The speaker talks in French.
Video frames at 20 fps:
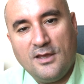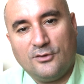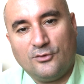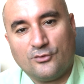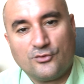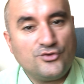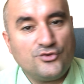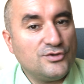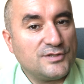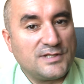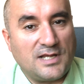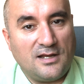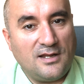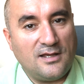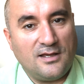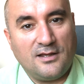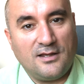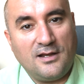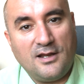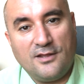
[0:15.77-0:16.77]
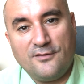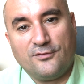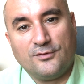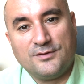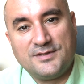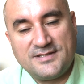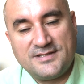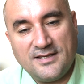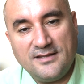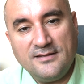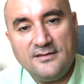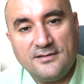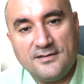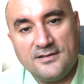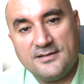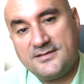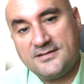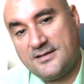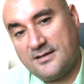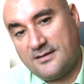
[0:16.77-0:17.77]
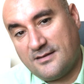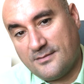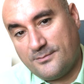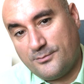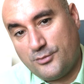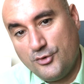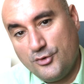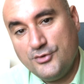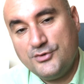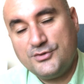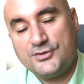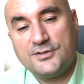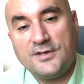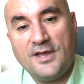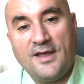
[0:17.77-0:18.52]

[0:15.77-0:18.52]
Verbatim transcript: donc jusqu'à l'iPhone 7 et 7 Plus.